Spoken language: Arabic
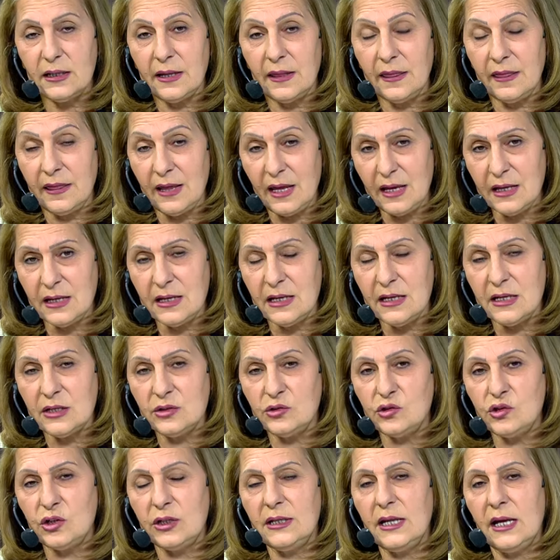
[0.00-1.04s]
ذكي
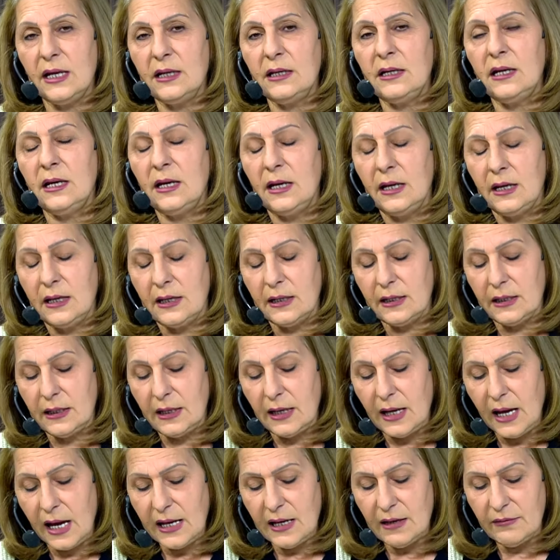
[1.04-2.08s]
جدا
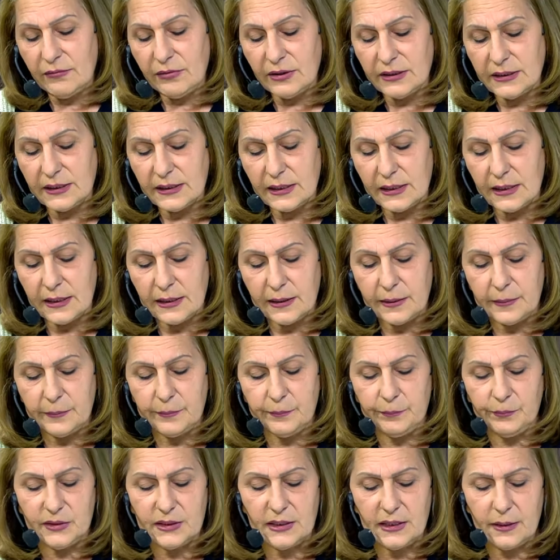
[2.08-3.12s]
هاي الفترة
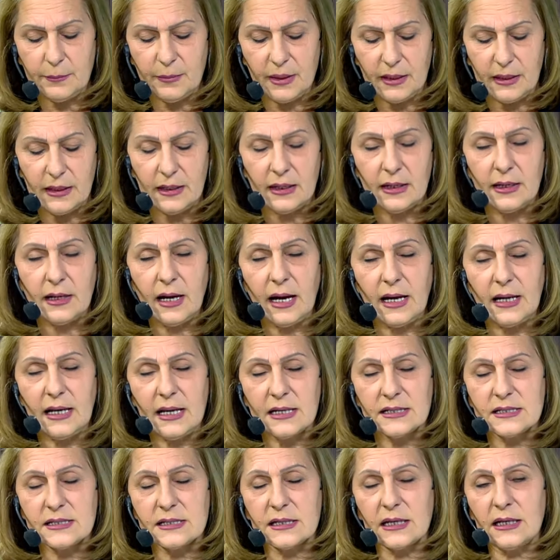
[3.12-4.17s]
تعمل
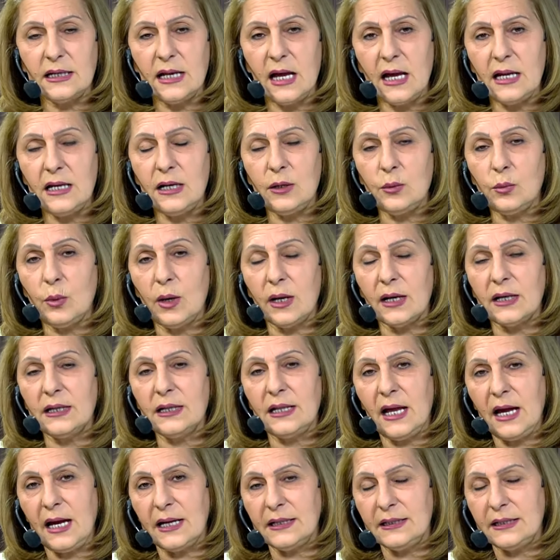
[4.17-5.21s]
على استغلال الوقت وقت
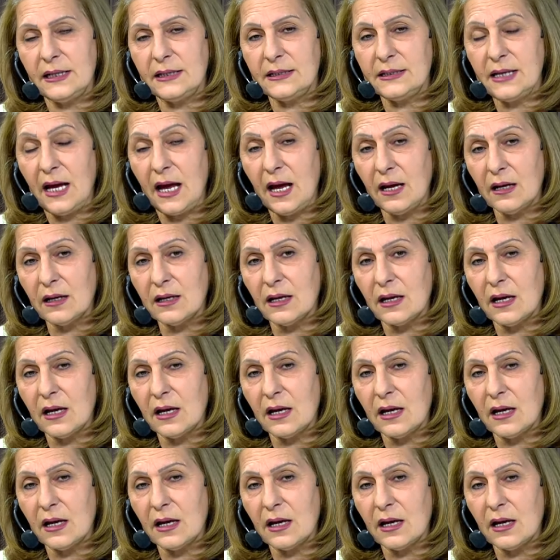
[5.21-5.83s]
لحتى تحقق